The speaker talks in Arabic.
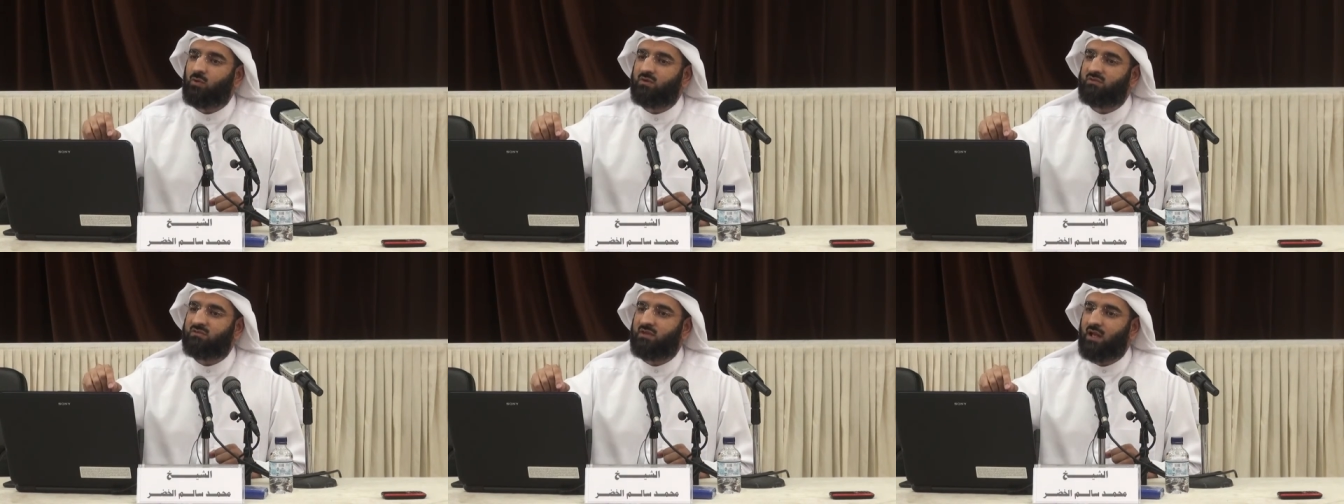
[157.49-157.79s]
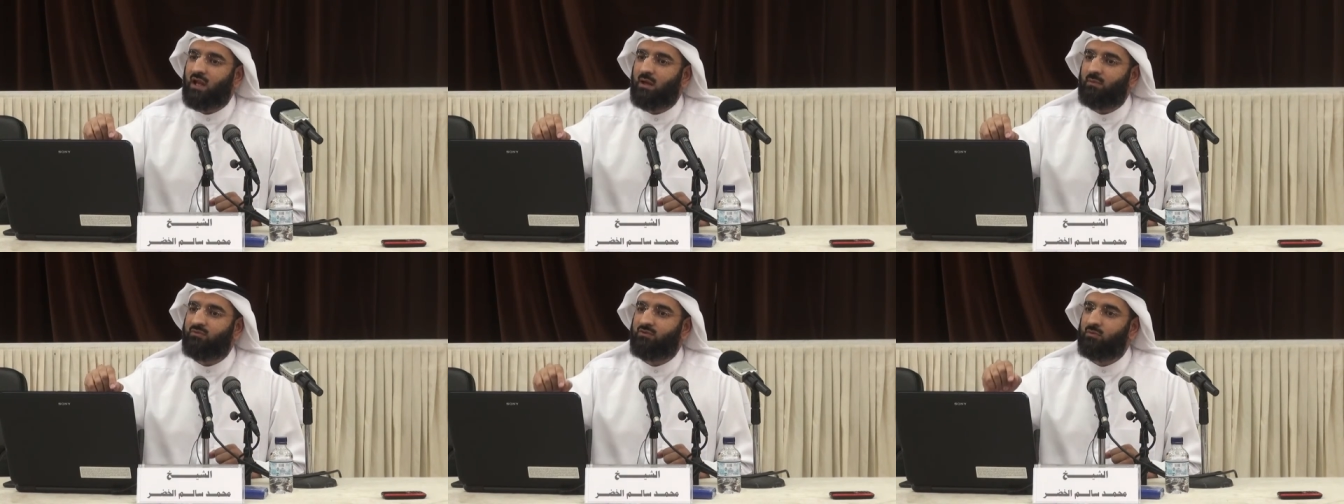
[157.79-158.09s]

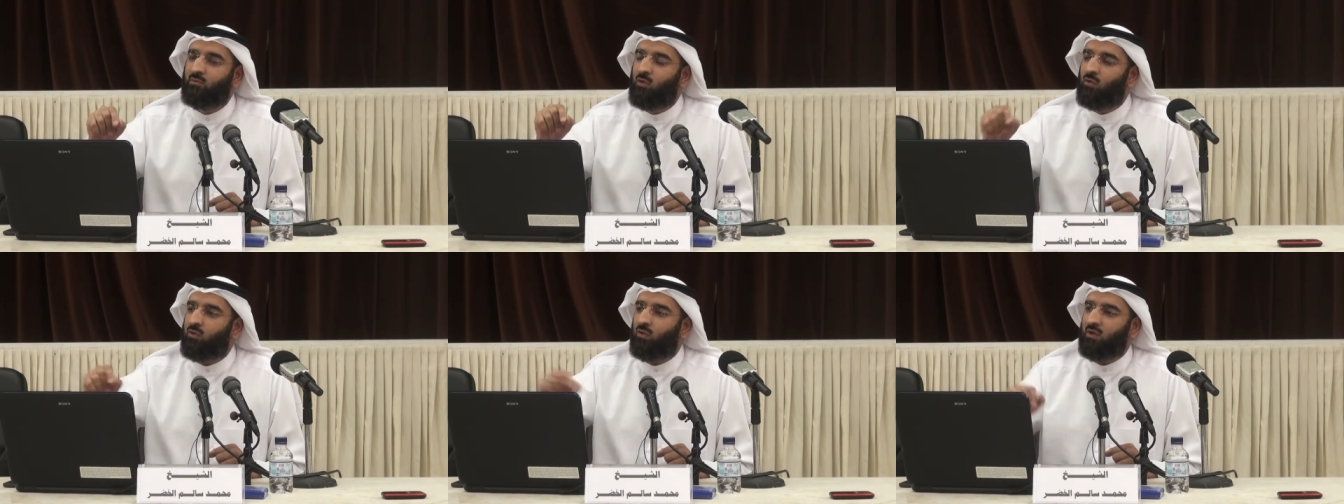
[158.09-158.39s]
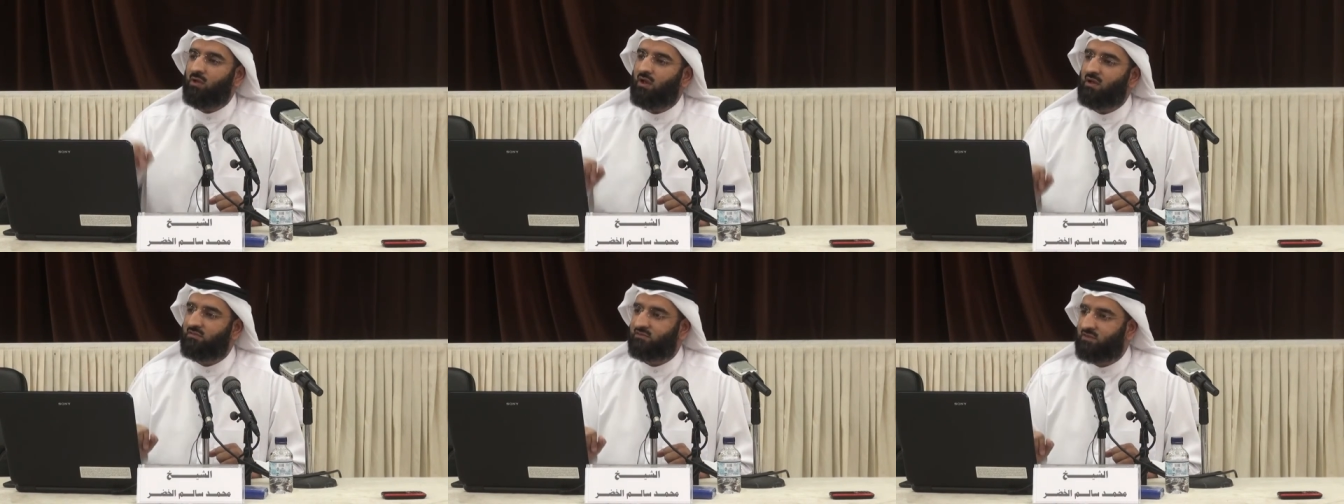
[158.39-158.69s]
والسلام في موضوع
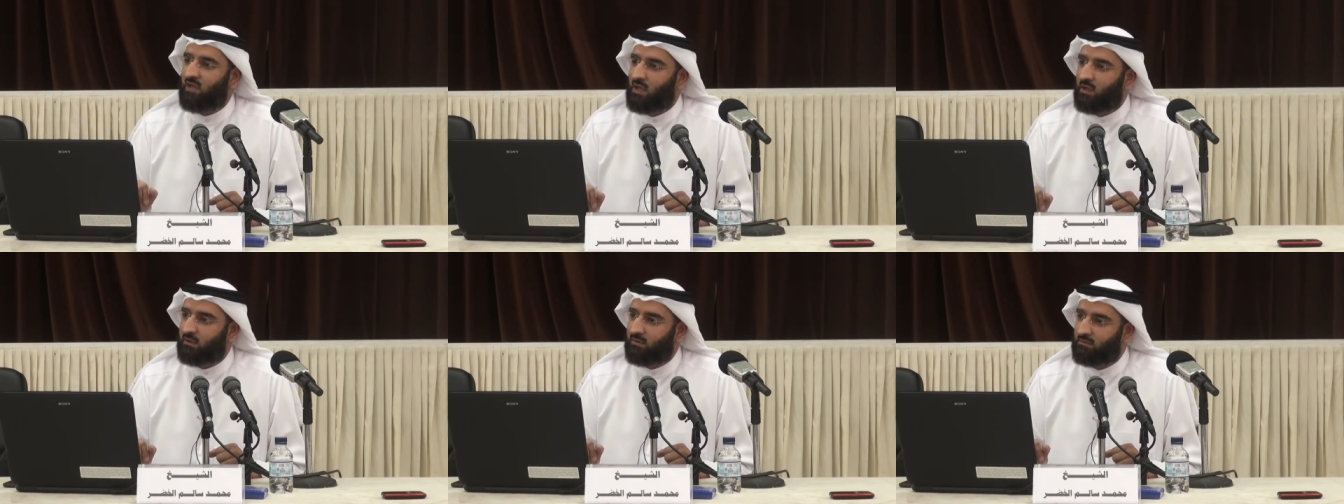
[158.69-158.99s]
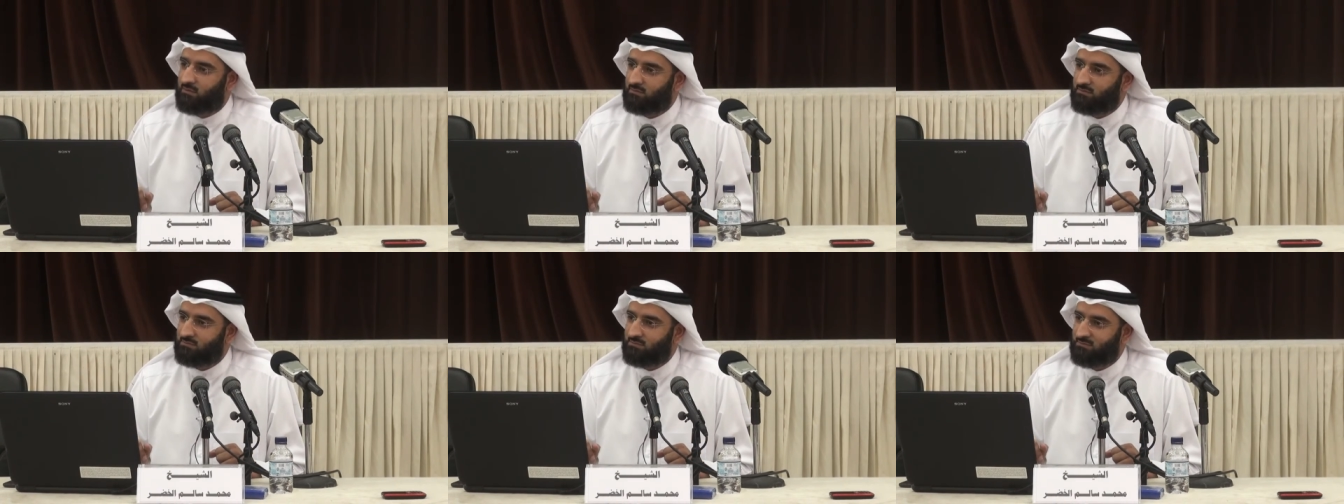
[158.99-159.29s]

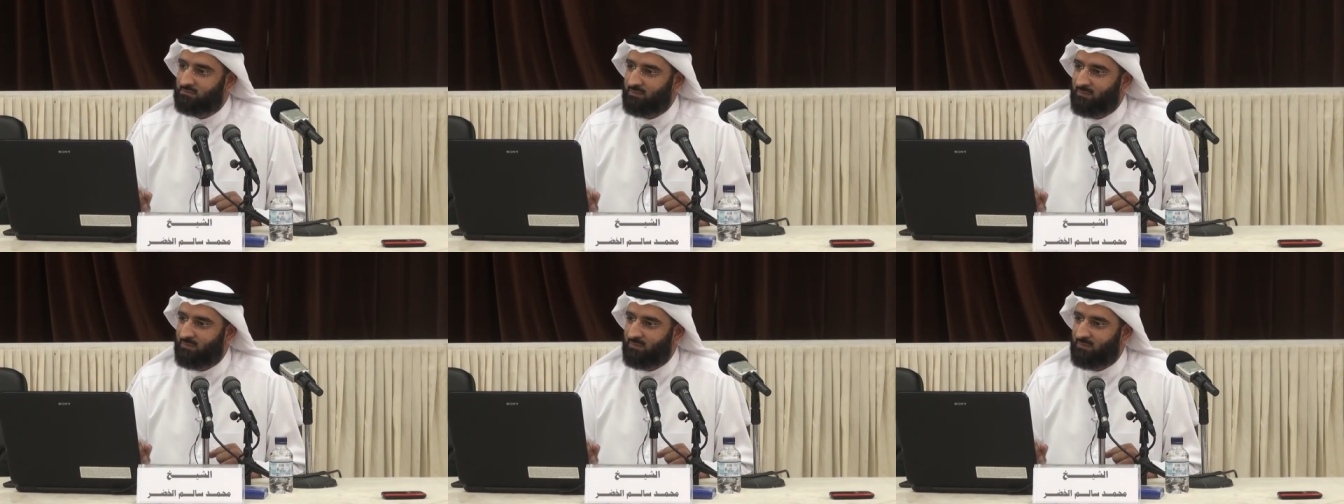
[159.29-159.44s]
الأنصار